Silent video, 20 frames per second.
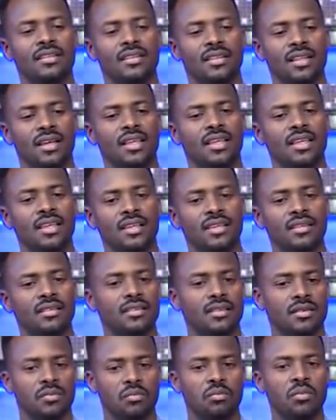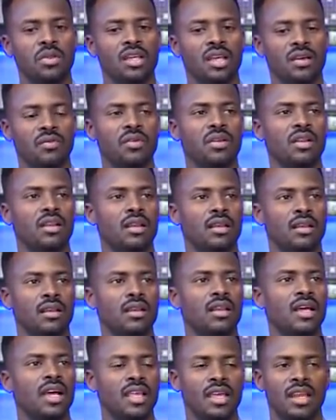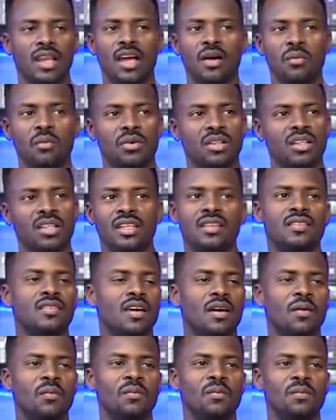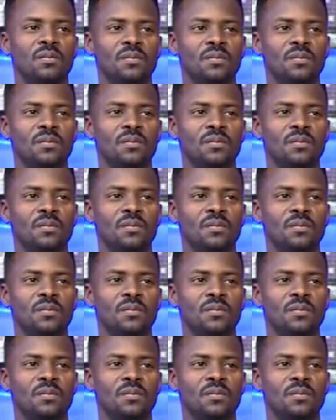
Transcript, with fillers: لكن بقى في الحياه العامه دي صعب